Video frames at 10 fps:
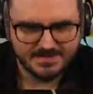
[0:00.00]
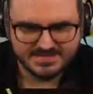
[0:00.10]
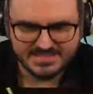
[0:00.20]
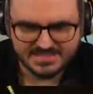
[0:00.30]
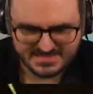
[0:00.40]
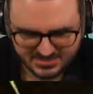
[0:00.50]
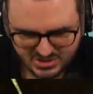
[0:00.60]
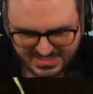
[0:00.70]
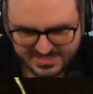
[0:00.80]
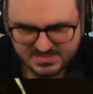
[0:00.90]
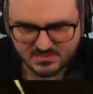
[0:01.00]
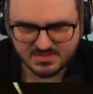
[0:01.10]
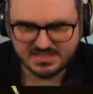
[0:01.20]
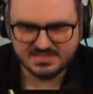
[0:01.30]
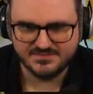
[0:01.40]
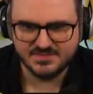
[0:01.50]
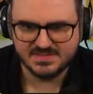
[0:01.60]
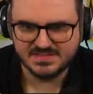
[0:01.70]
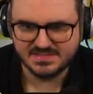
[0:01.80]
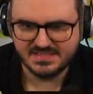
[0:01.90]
Die, die Steine sorgen halt dafür, dass das Ding